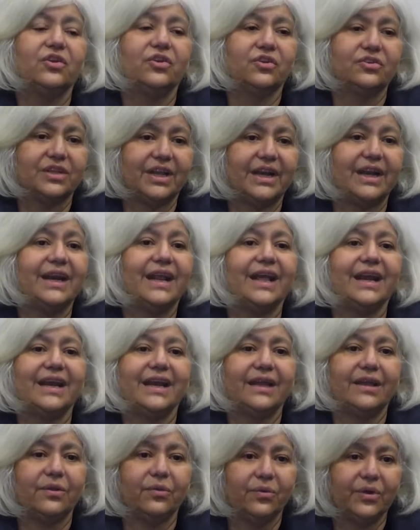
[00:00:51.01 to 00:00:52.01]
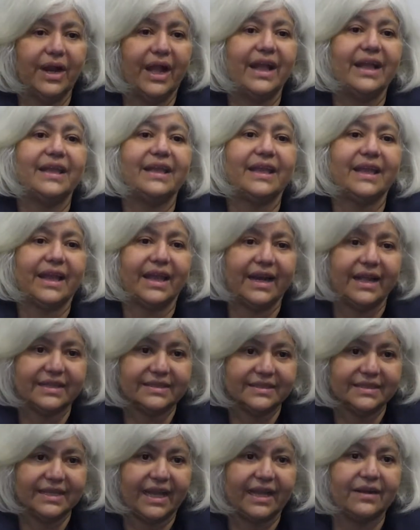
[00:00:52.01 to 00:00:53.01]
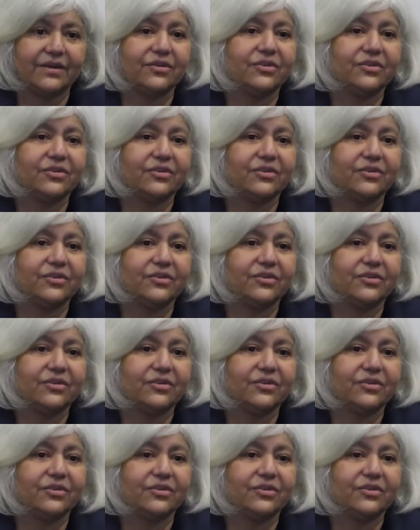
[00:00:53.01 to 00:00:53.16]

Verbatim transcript: no tienen ninguna injerencia,